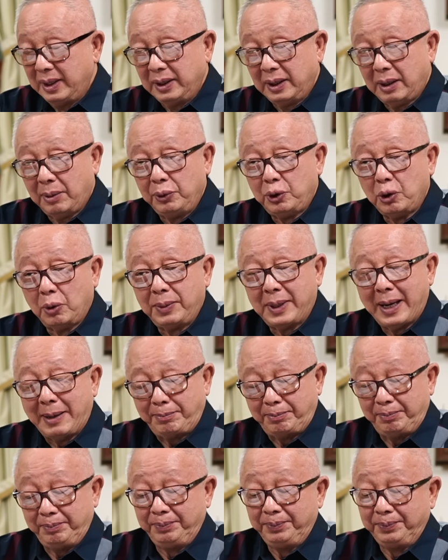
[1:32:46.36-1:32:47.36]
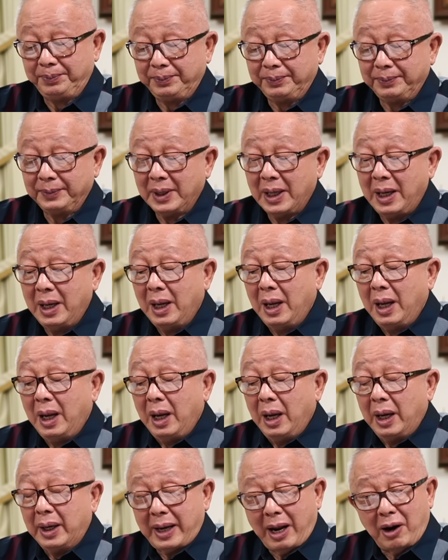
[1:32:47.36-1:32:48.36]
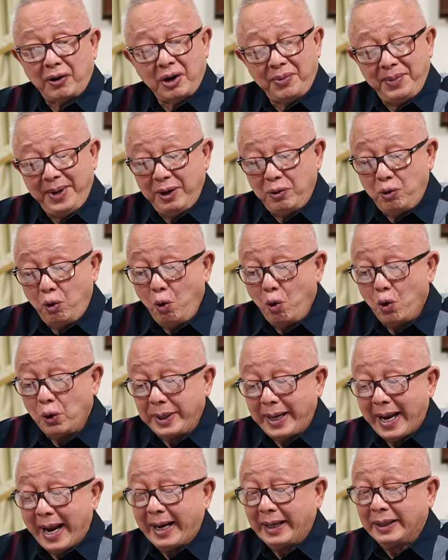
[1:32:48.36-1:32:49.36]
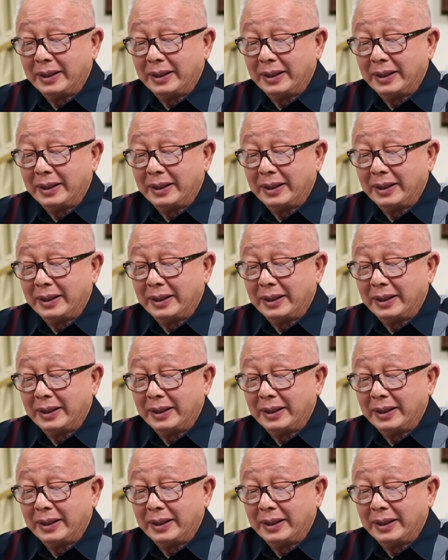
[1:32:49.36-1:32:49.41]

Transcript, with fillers: ท่านผู้ชมครับเรายังมีคู่แข่ง